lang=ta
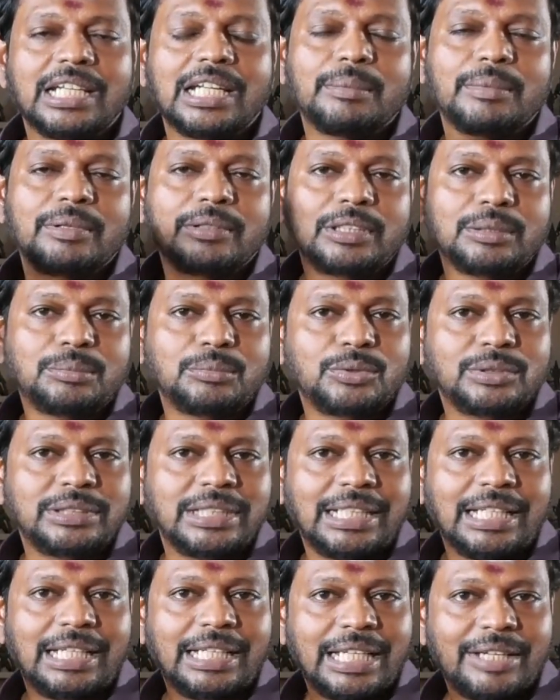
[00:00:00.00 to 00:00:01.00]
நம்ம வந்து
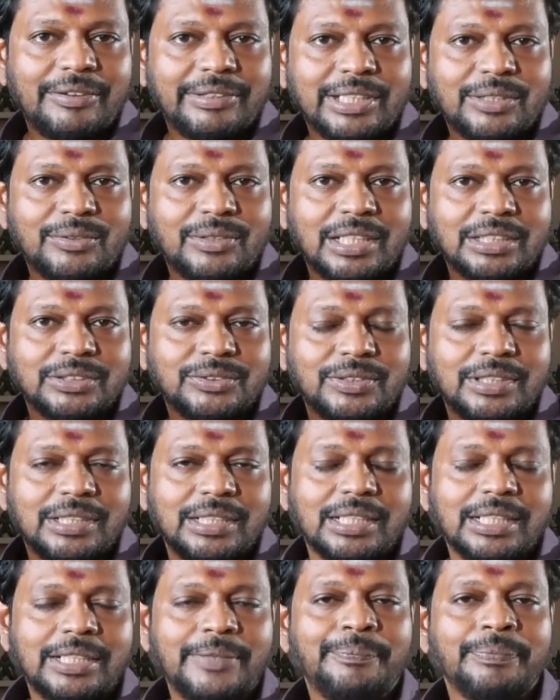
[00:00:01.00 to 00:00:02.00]
பூஜை அறையில் ஏன் வைக்கக்கூடாதுன்னு
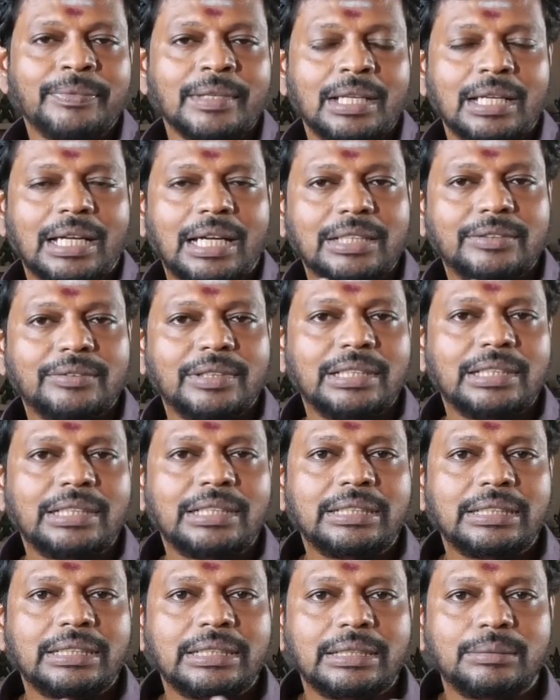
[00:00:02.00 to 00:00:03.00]
சொன்னோம்னா அது
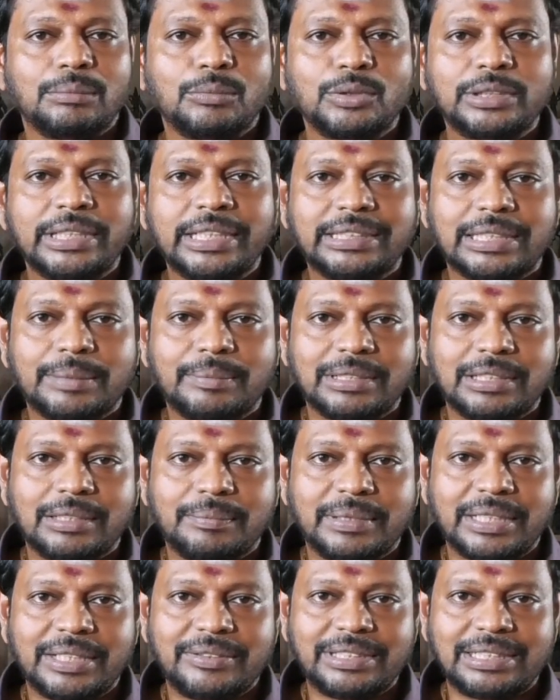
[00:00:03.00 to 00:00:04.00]
வந்து பூஜைக்கு
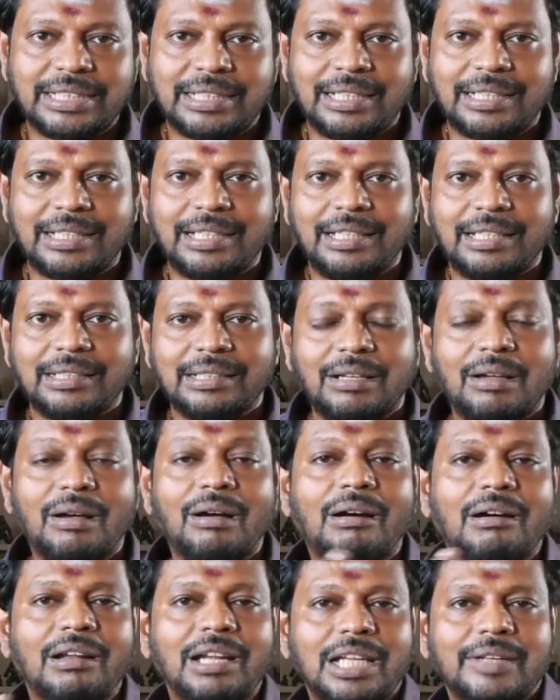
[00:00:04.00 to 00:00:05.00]
சம்மந்தப்பட்ட விஷயங்கள் கிடையாது
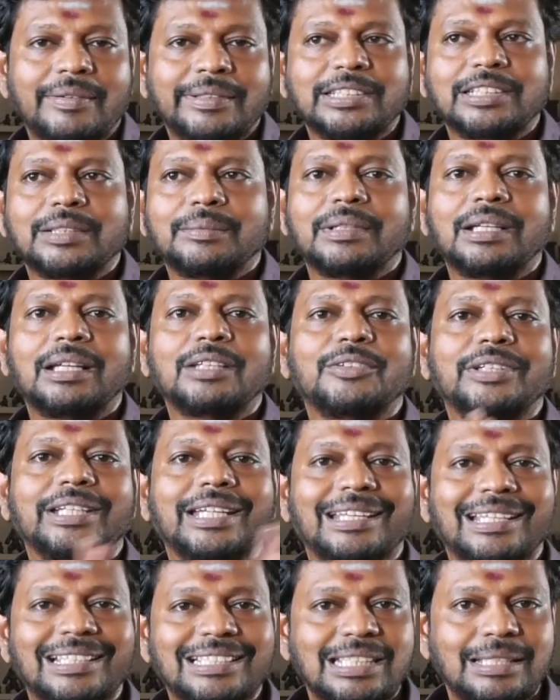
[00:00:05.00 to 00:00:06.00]
ஹாலில் வச்சுருந்தோம்னா
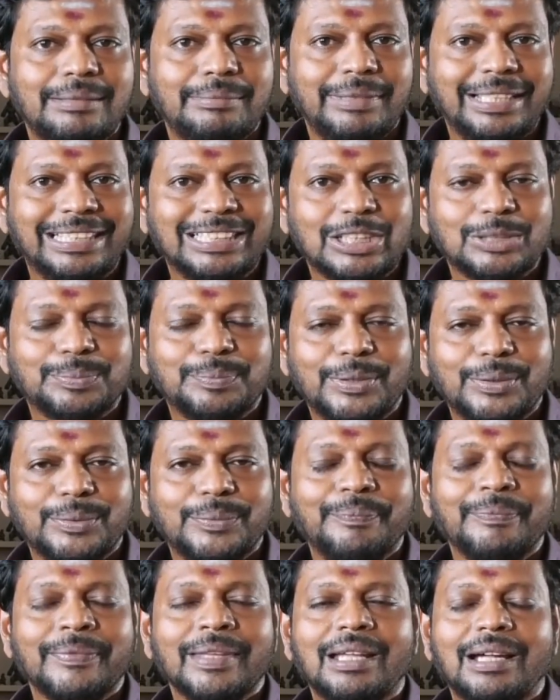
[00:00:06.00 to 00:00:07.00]
அதோடய எனர்ஜியை டிஸ்கஸ்
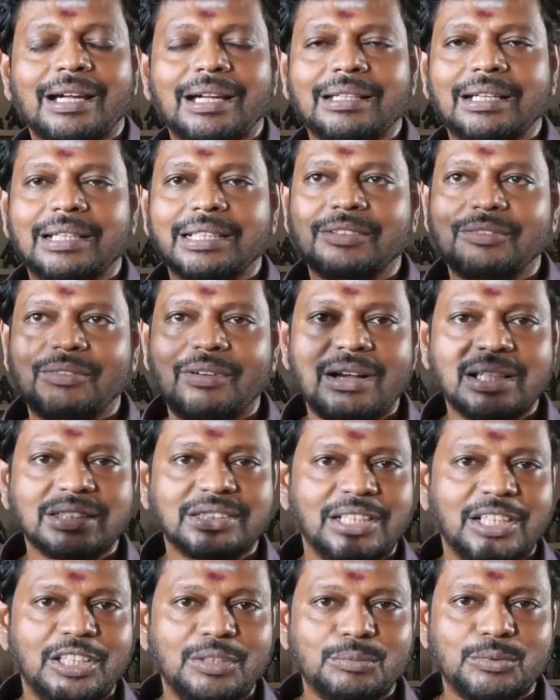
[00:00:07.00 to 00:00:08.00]
பண்ணும் அதனால தான்
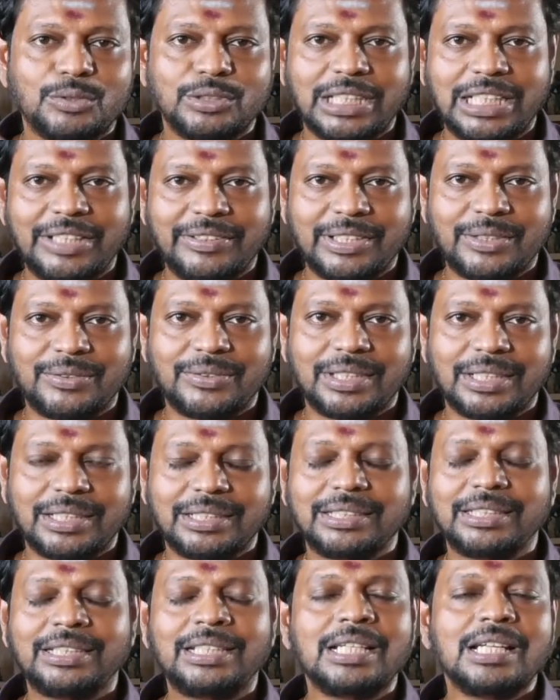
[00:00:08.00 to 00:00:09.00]
வாசலையும் பூஜையிலையும்
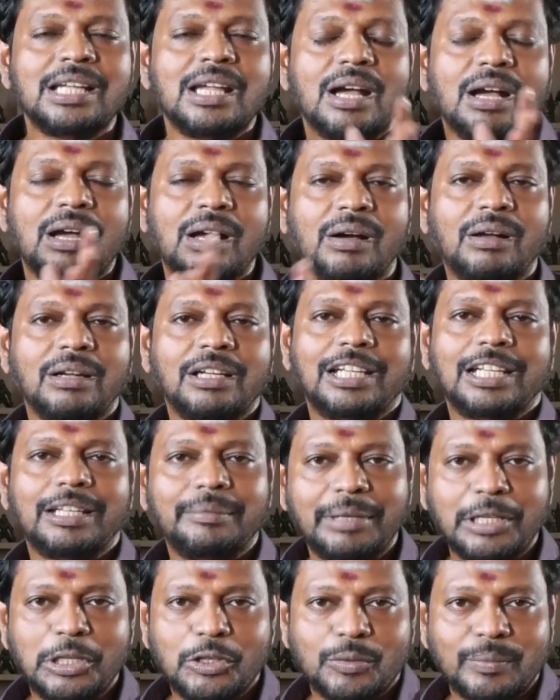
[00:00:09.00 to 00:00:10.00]
வைக்கக்கூடாது ஹாலில்
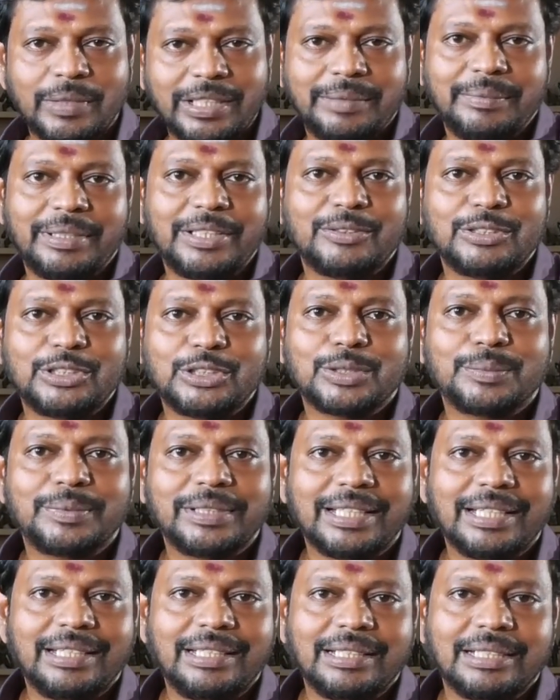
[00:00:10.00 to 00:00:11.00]
பெட்ரூமில் இந்த மாதிரி வச்சோம்
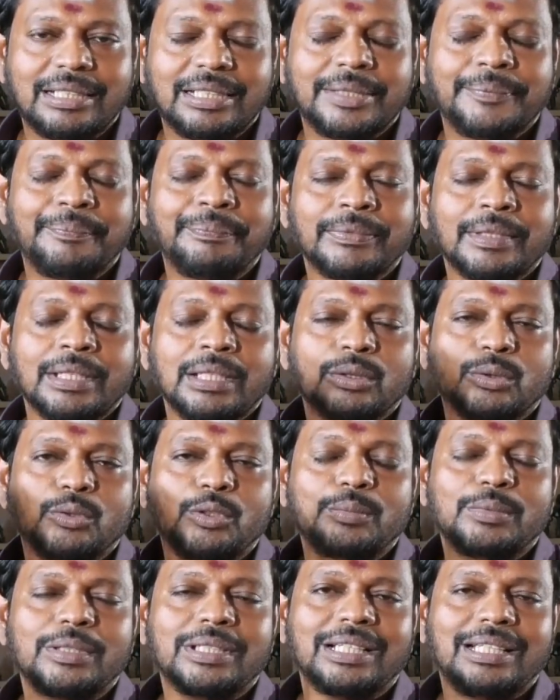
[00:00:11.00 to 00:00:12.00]
அப்படின்னு கேட்டிங்கன்னா
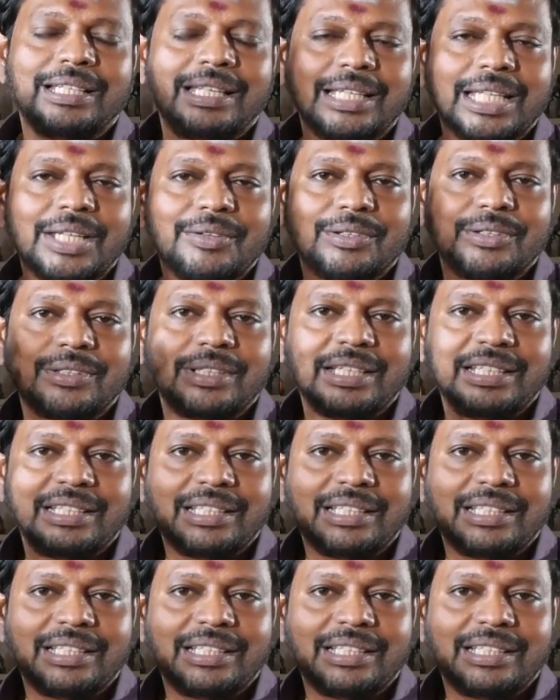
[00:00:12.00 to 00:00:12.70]
துன்பங்கள் எங்கே வரும்னு